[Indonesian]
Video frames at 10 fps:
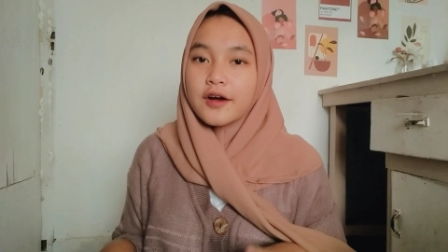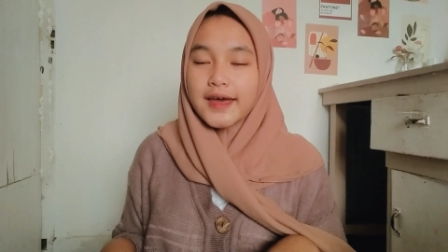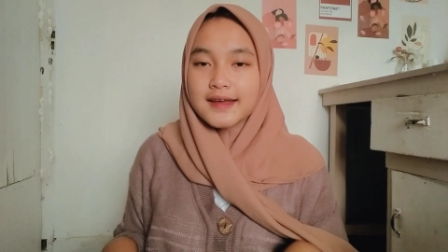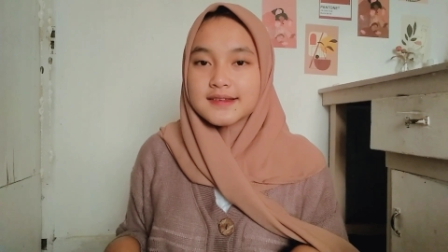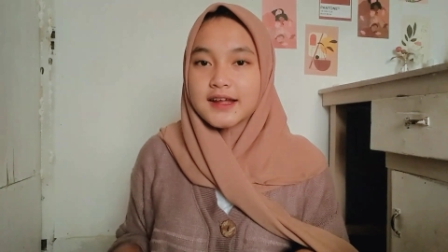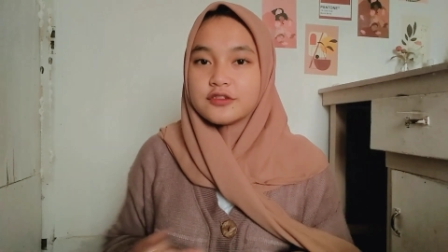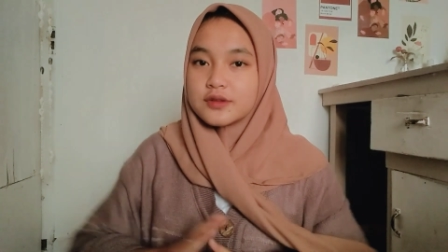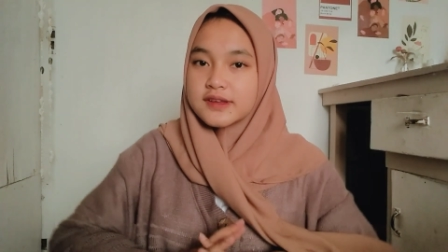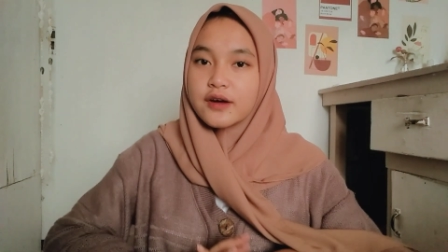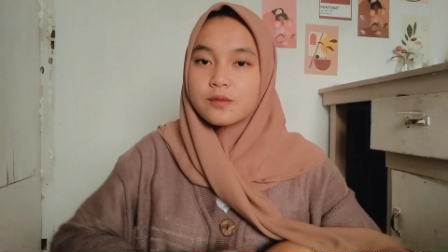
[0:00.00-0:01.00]
Oke yang
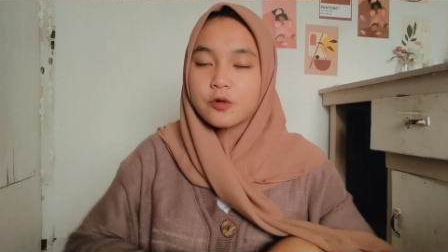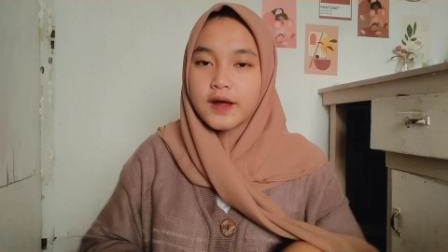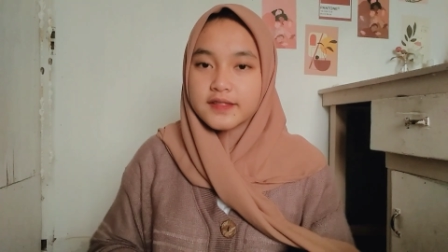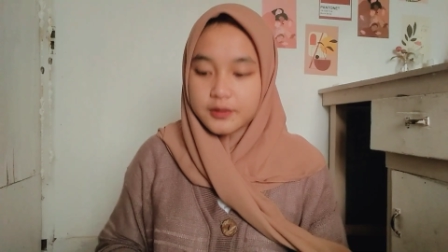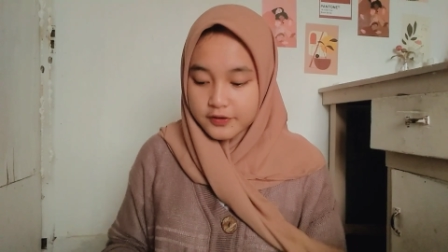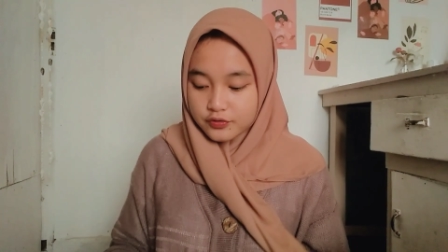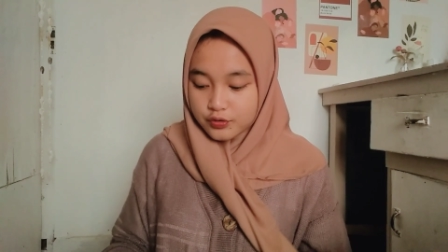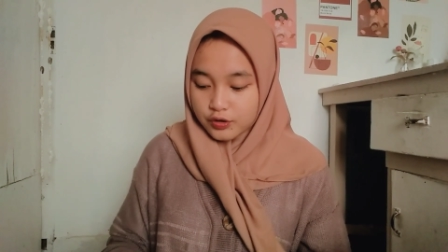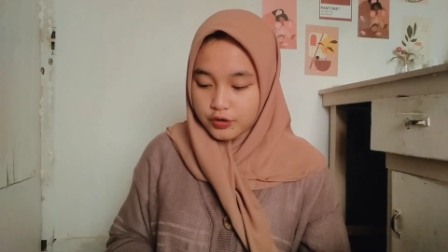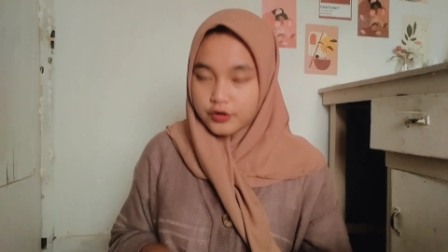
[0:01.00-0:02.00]
selanjutnya aku mau ganti baju
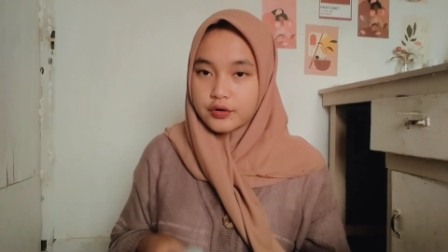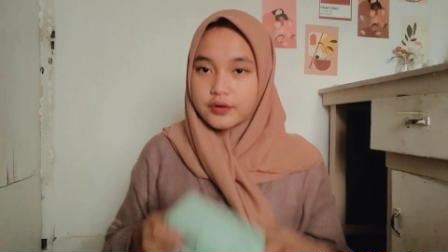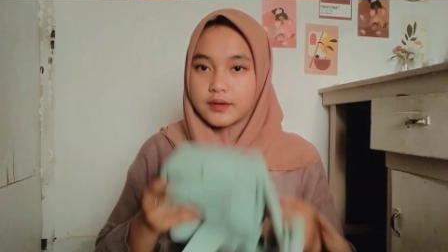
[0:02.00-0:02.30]
dulu